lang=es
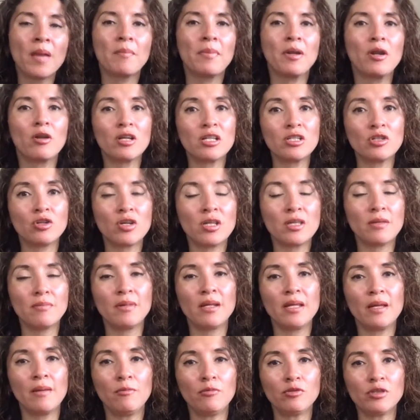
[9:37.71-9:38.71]
Pero ¿qué es lo que
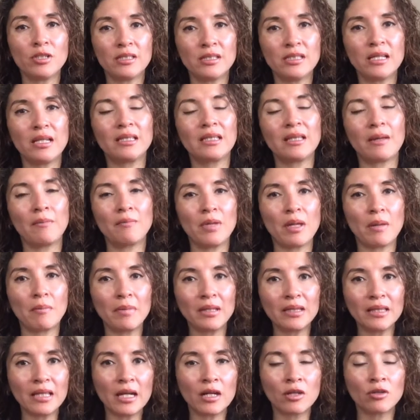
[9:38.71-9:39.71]
deberíamos hacer? También
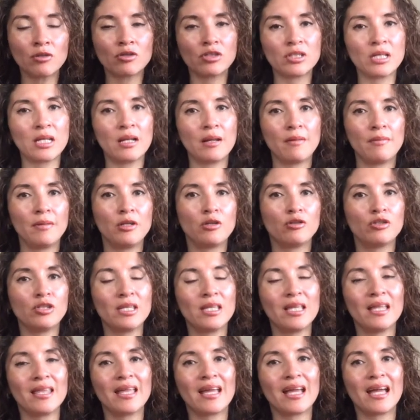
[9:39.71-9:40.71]
meternos en la velocidad
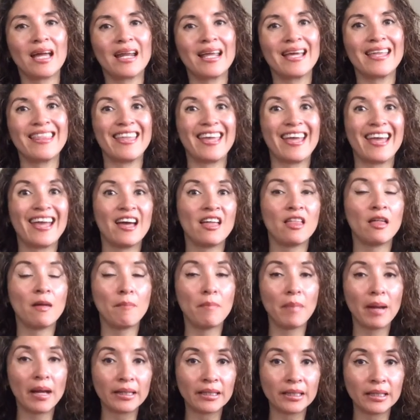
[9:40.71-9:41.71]
velocidad de carga de
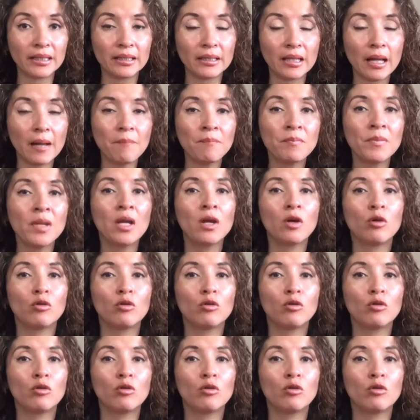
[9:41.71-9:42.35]
cada página,